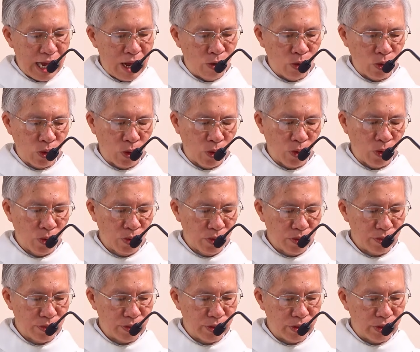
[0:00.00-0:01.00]
áo cũ
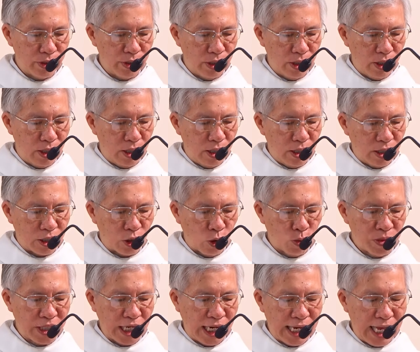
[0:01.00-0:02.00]

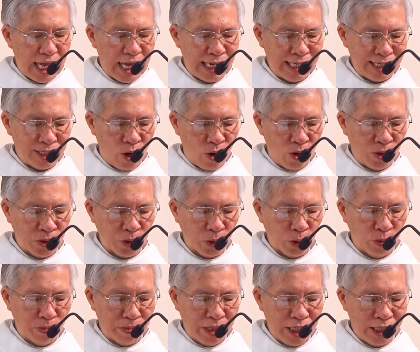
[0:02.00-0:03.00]
Cũng chẳng ai đổ
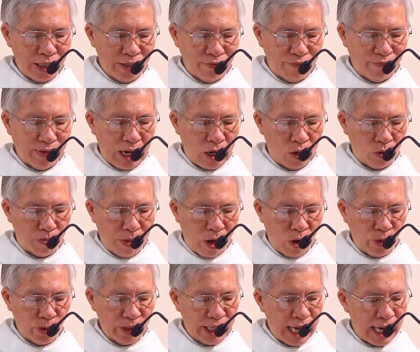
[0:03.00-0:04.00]
rượu mới vào
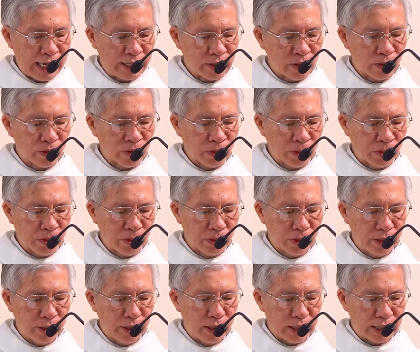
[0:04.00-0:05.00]
bầu da cũ
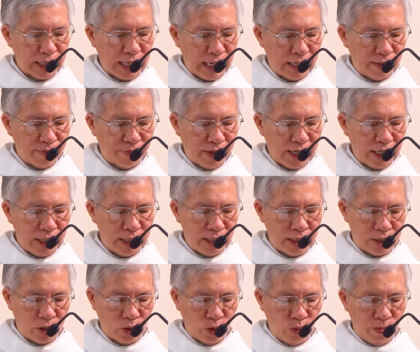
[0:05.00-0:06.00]
Chẳng vậy
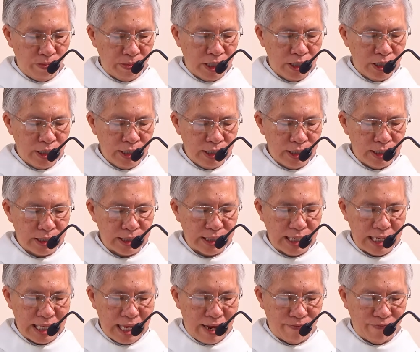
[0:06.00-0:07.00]
rượu mới
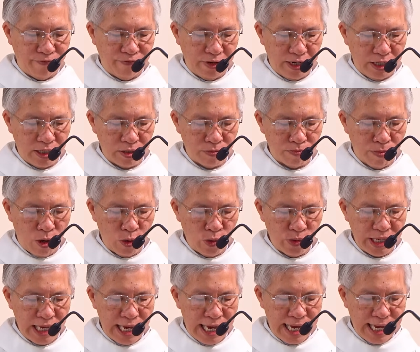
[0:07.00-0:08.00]
sẽ làm vỡ
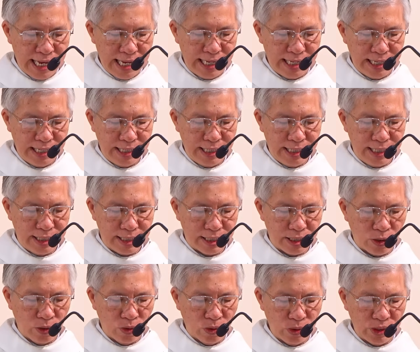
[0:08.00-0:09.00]
bầu da
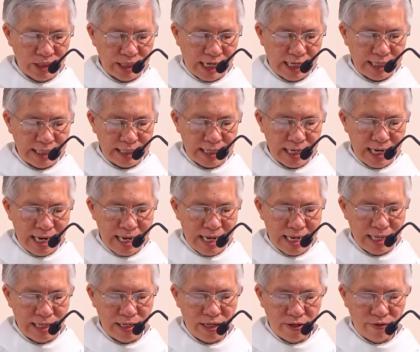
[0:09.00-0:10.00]
Rượu chảy
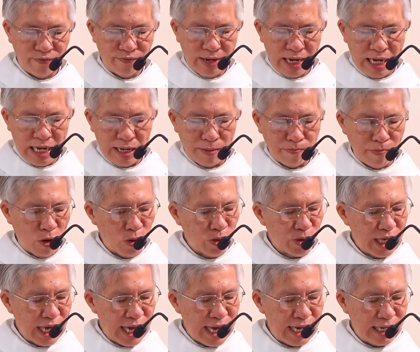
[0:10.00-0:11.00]
ra và bầu
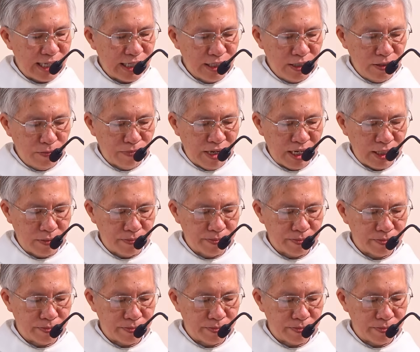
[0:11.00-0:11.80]
da hư mất